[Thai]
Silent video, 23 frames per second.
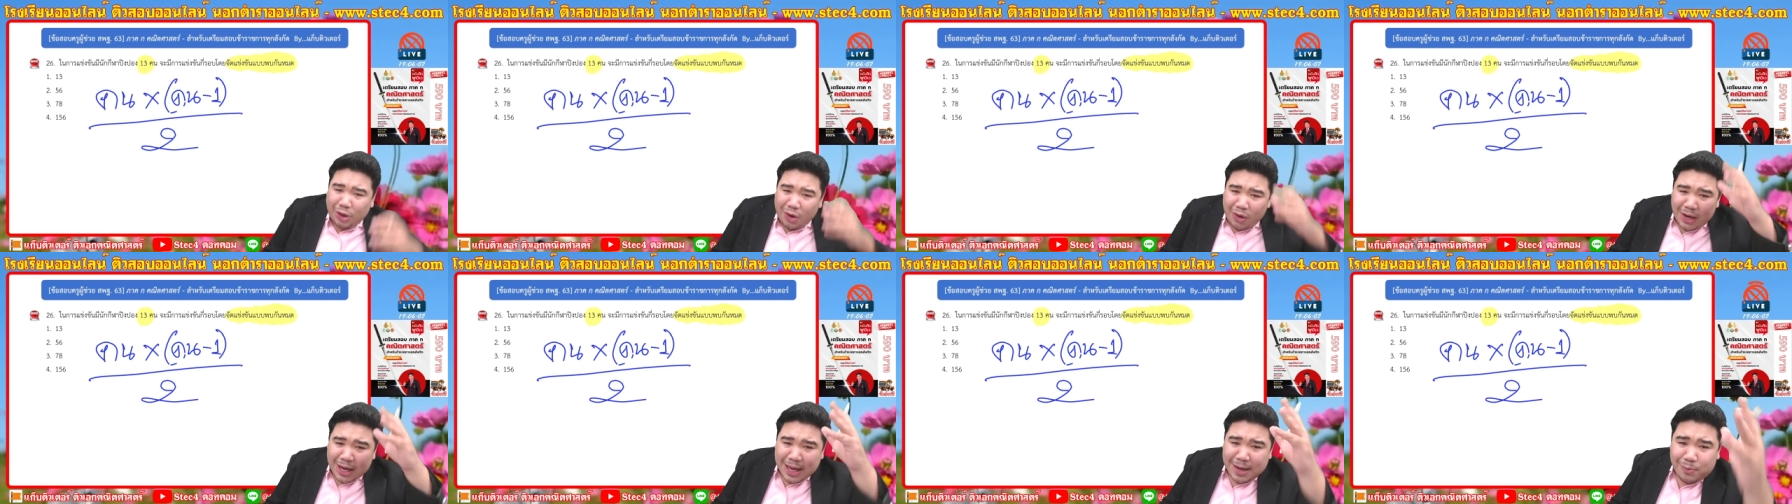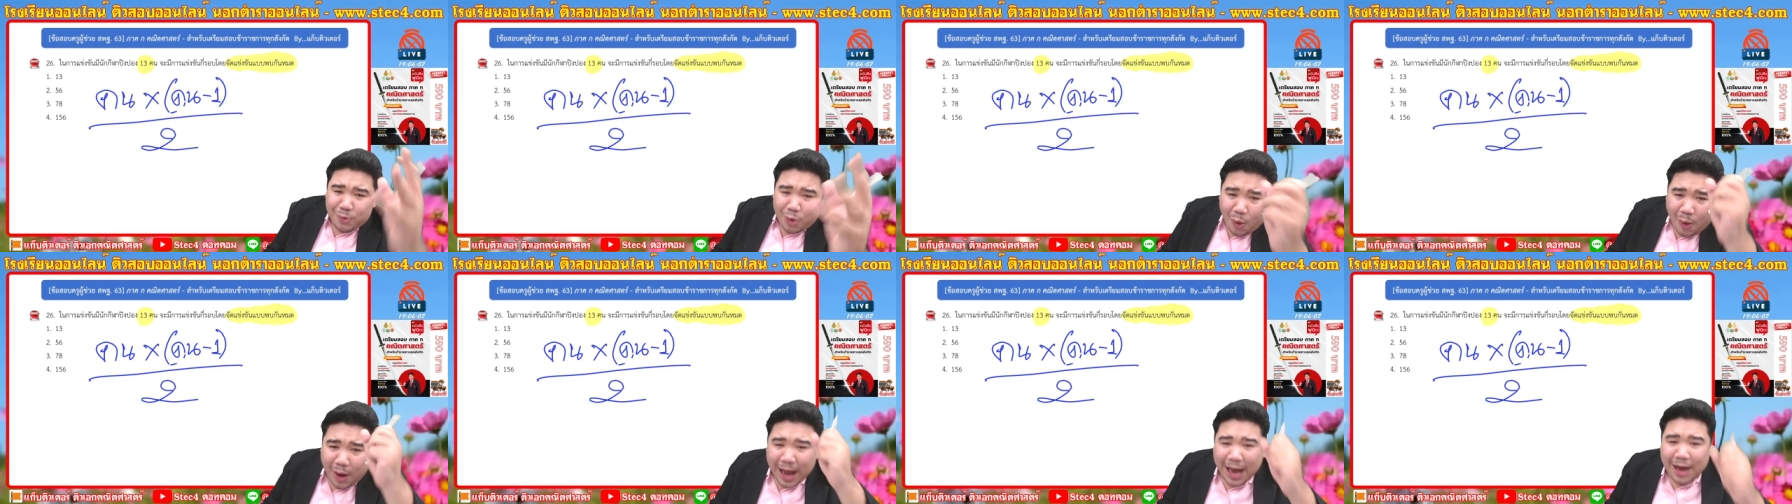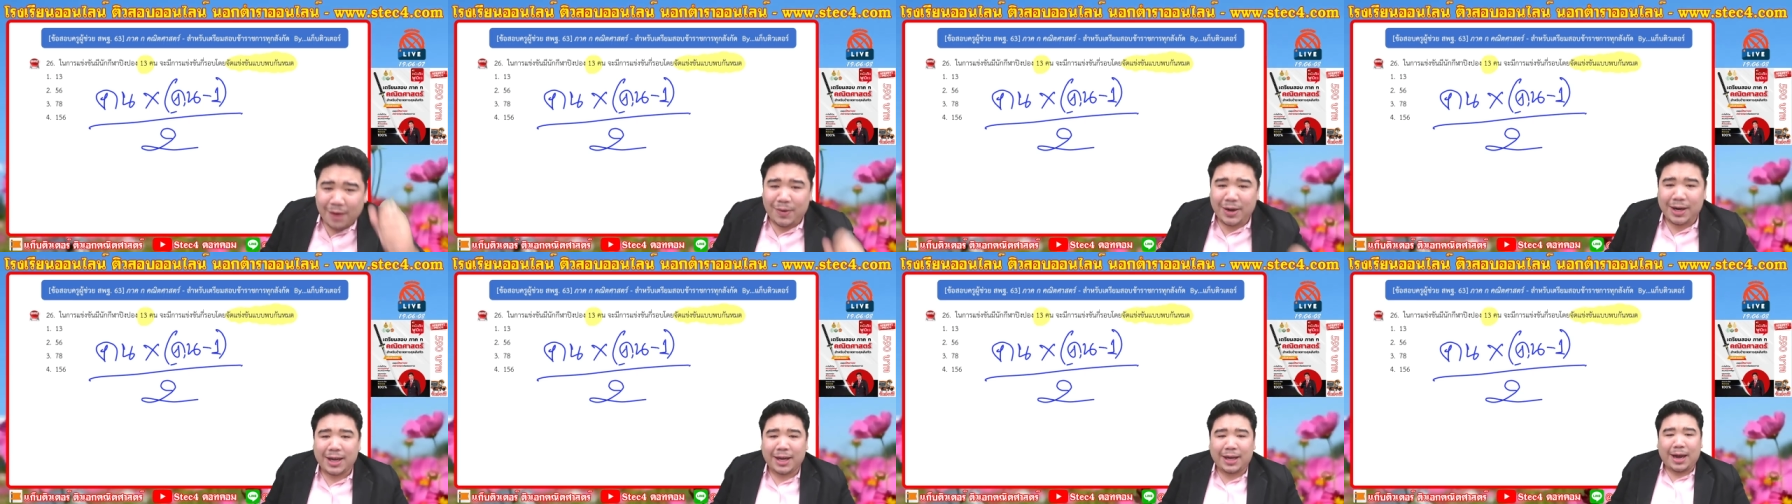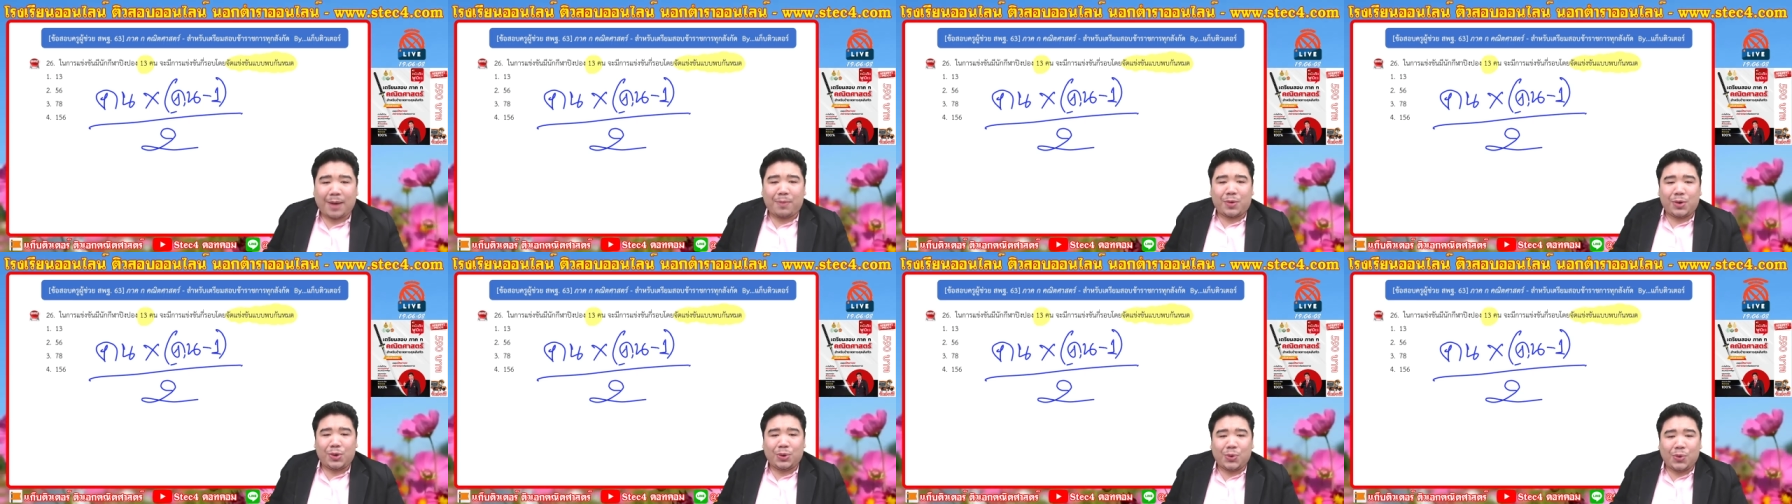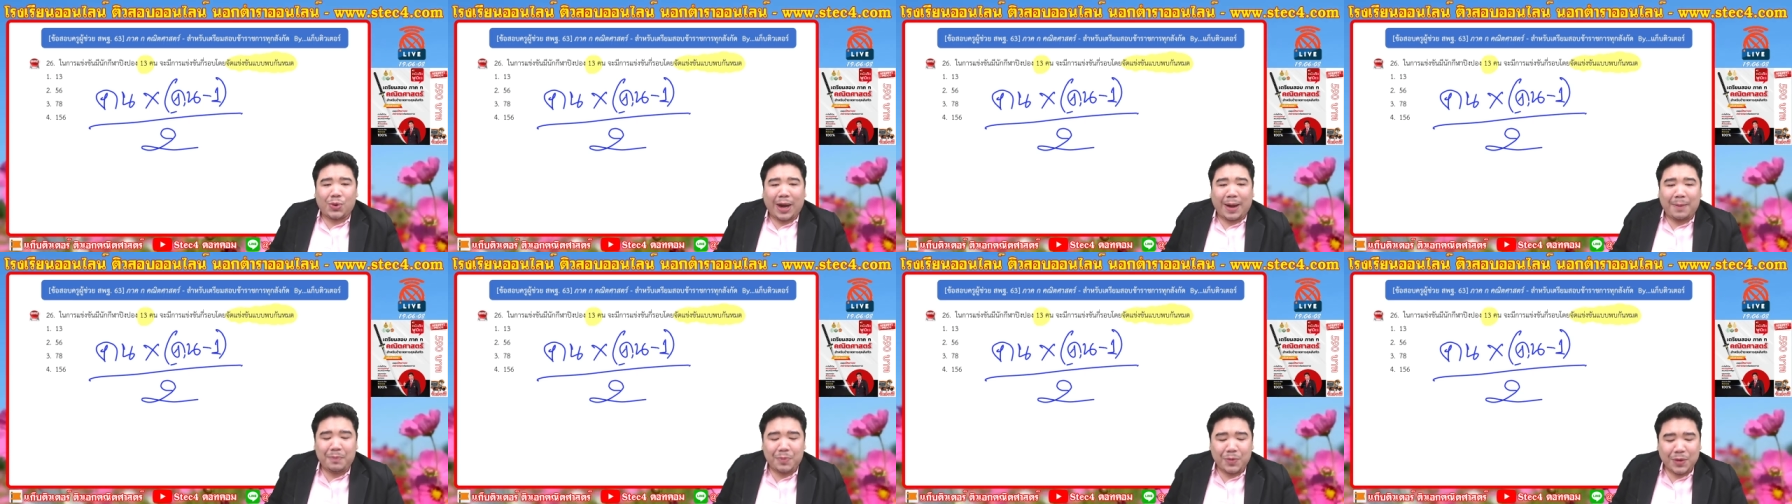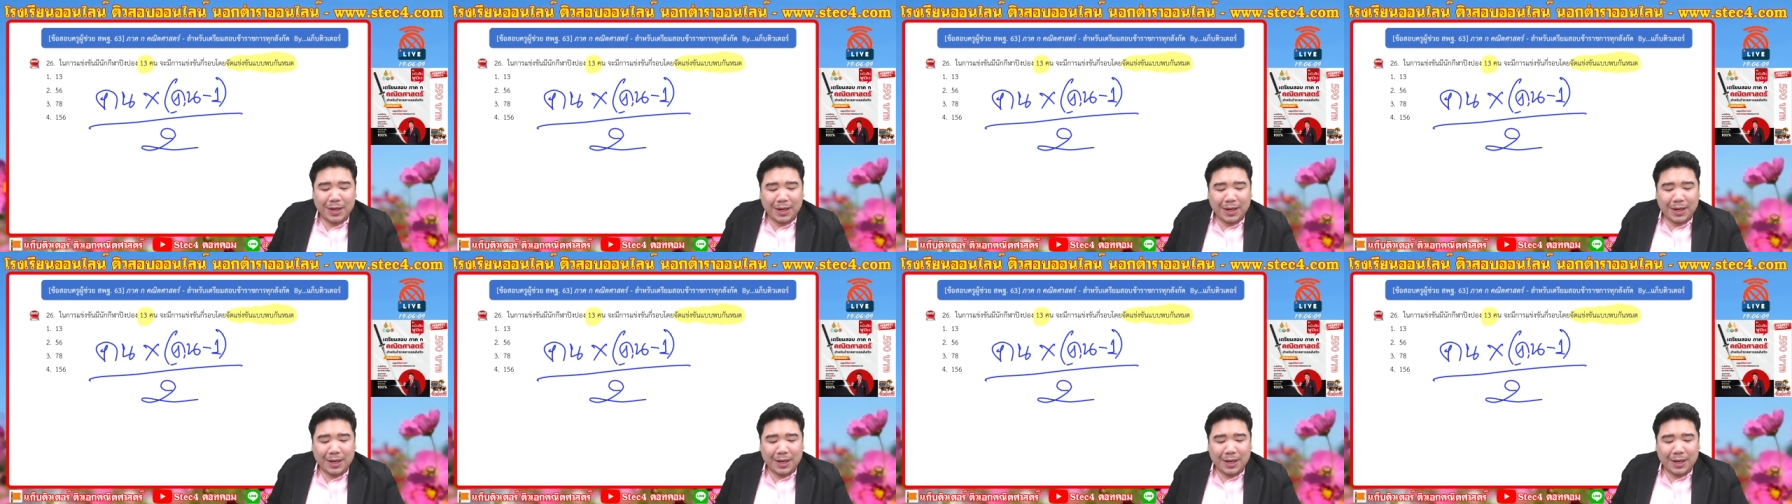ต้องรีบคว้าไปเลยครับคุณครูครับ